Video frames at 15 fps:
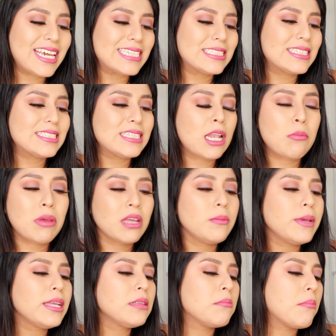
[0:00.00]
Este es el
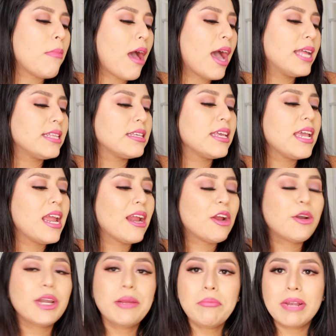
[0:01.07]
Velvet Matte
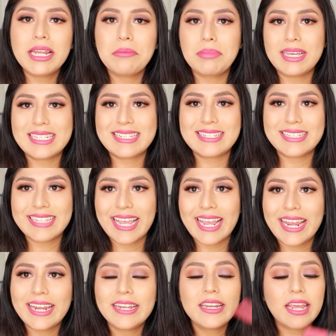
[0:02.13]
Cream Lip
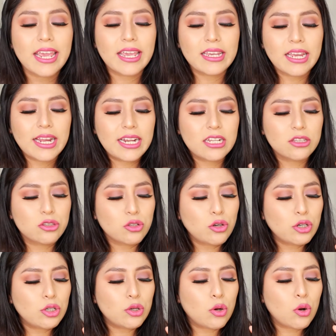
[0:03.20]
Stain en el
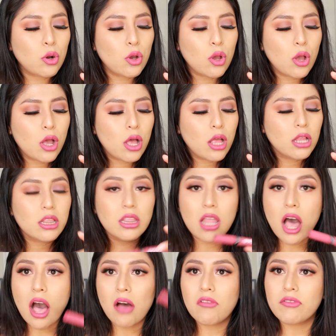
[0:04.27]
tono
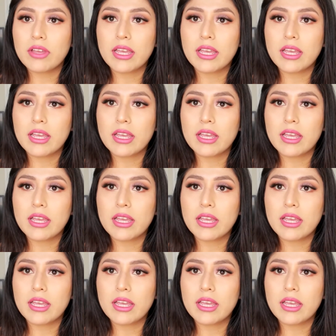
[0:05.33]
Love.